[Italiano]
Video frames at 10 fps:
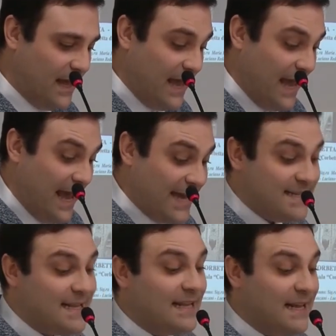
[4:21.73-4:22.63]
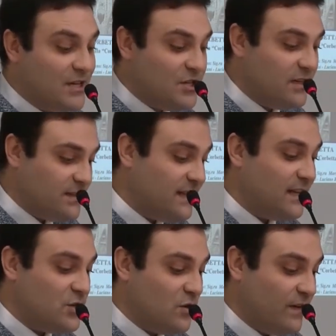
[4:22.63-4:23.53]
e si dedica sin
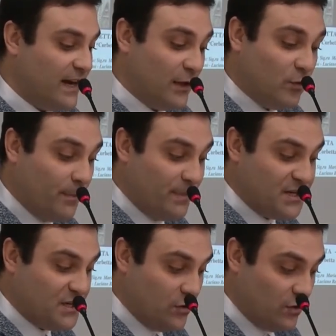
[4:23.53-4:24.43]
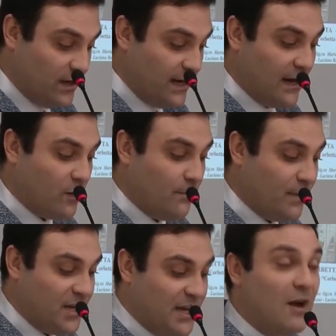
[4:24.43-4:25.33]
da giovane a due passioni che
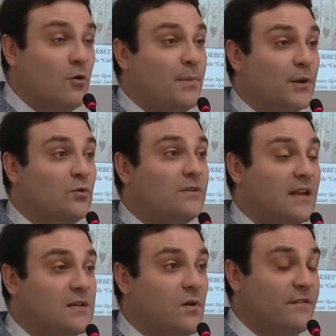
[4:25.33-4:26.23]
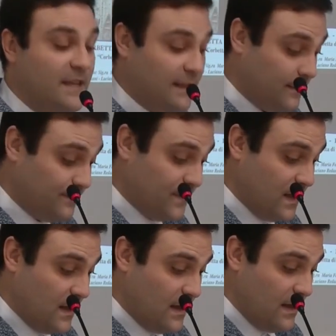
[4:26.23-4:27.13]
l'accompagneranno per tutta la sua vita,
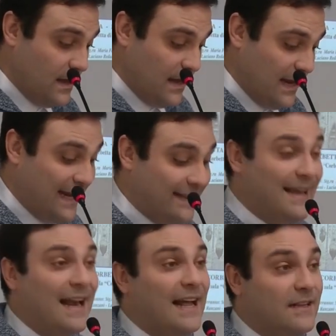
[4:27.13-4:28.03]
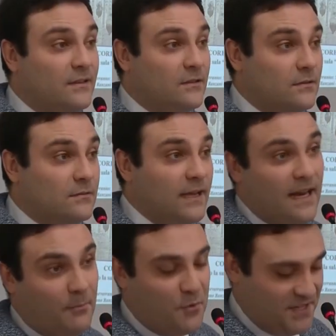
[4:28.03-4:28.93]
il dialetto e
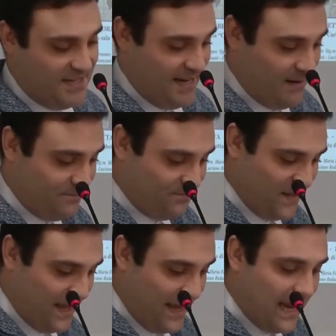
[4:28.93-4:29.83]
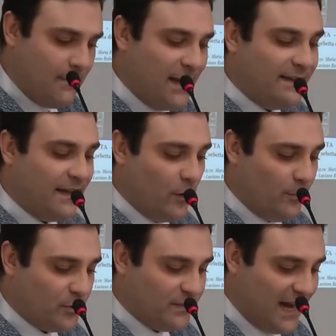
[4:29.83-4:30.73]
la poesia elementi che lo
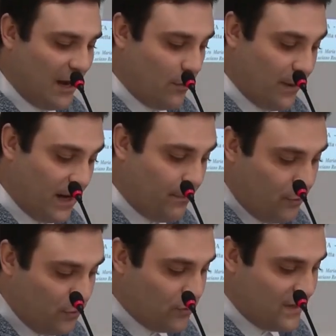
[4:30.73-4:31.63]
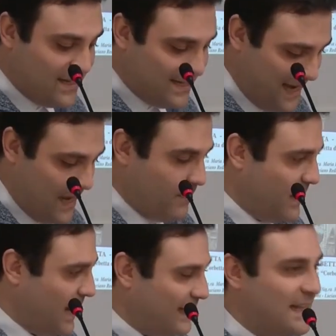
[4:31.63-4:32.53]
porteranno per l'appunto
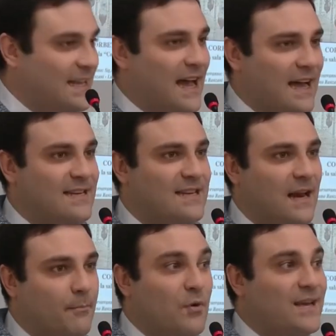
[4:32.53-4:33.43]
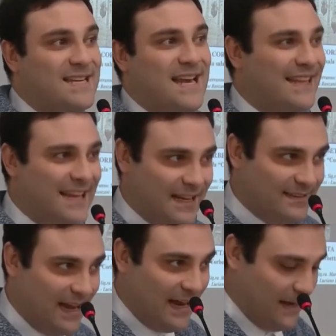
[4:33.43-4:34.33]
insieme a dedicarsi alla poesia
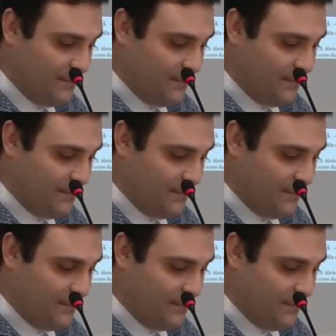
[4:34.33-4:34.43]
dialettale.